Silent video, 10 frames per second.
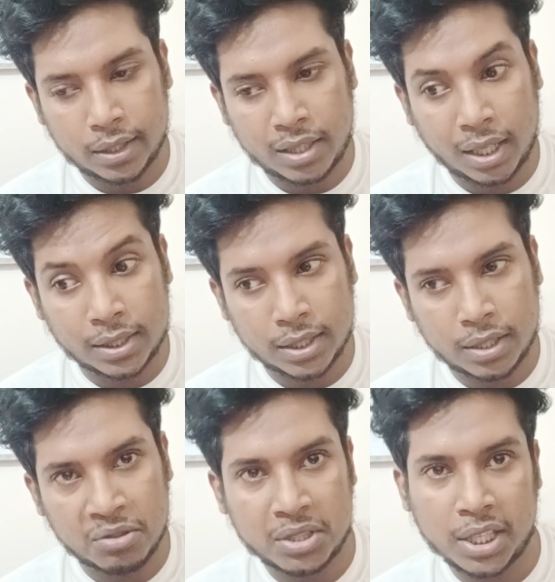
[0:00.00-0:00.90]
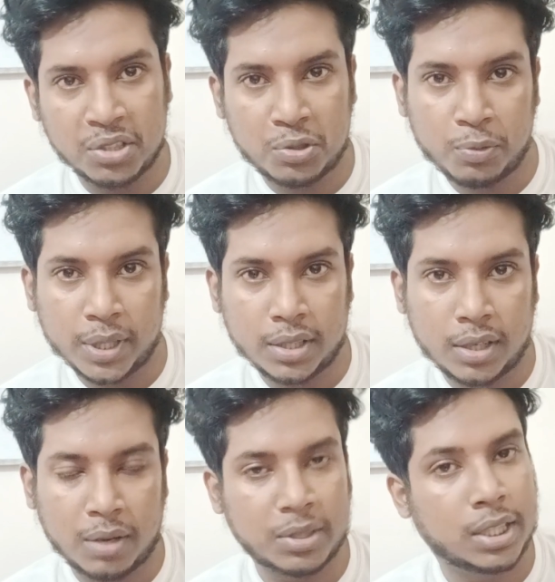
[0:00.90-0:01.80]
কালচারটা হচ্ছে ইনস্ট্রুমেন্ট
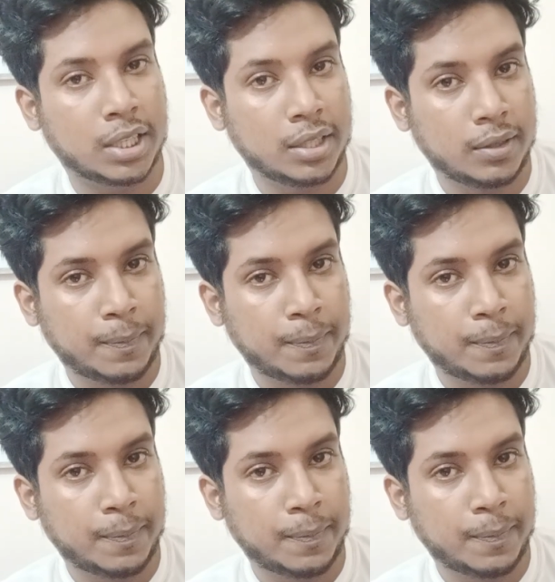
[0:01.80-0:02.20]
আমাদেরকে